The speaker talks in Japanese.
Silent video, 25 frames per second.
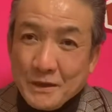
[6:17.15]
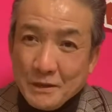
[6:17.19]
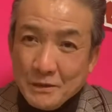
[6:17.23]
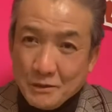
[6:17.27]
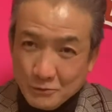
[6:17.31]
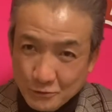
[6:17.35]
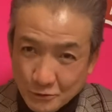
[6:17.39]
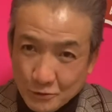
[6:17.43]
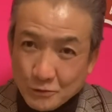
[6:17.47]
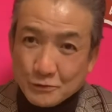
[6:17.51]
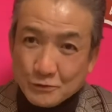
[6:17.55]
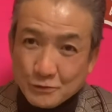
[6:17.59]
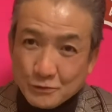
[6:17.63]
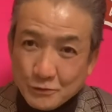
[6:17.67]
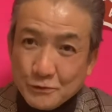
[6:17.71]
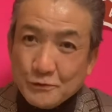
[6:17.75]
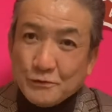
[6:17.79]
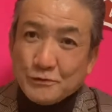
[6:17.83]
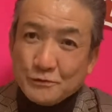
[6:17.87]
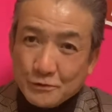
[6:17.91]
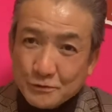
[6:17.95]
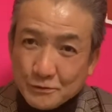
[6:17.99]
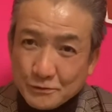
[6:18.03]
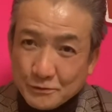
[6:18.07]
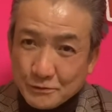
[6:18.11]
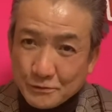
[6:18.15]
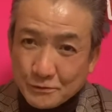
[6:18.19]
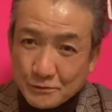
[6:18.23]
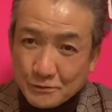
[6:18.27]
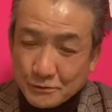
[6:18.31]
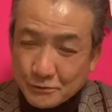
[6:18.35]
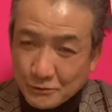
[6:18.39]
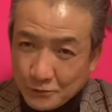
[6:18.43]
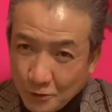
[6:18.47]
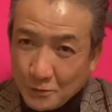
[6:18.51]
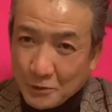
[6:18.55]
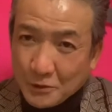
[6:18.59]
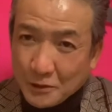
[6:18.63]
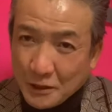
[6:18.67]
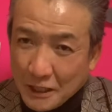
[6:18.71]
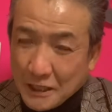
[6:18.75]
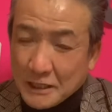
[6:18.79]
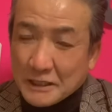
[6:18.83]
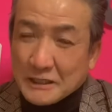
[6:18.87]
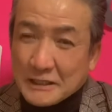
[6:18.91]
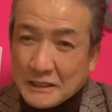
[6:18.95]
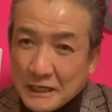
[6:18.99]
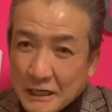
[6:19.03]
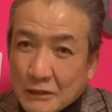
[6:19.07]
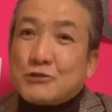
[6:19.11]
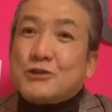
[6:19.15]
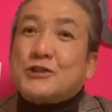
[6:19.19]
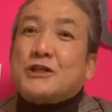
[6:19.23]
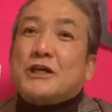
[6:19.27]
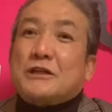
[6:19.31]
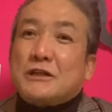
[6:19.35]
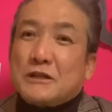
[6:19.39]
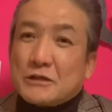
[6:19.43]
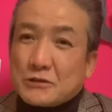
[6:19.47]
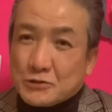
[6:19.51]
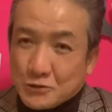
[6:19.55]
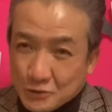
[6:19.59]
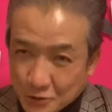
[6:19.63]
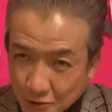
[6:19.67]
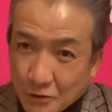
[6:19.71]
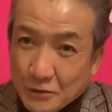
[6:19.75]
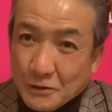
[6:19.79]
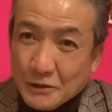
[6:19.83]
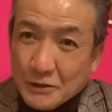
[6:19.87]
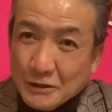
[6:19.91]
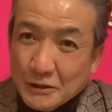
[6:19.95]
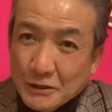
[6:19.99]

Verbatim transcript: うん、夫婦ともが役者ですよ。